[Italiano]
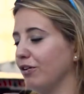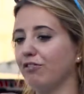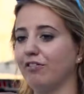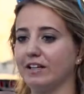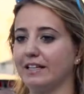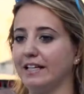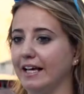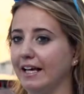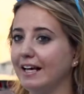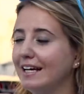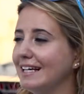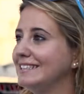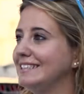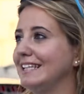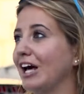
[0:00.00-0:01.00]
infatti
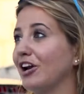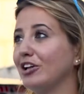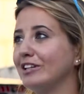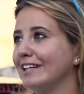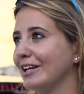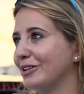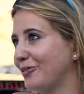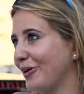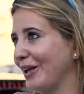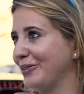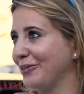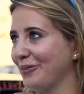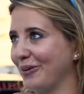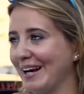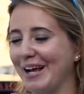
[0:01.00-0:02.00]
si danno addirittura i
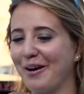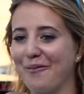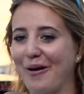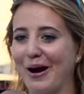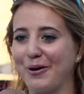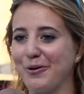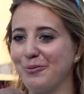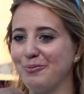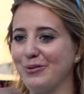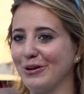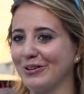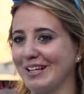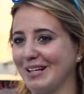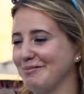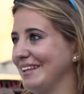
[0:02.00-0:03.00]
turni qua a
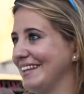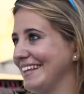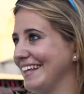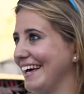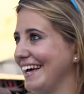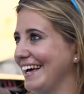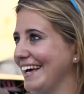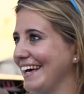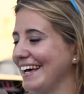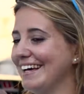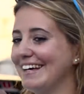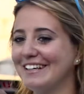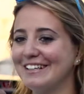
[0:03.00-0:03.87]
Gubbio, talmente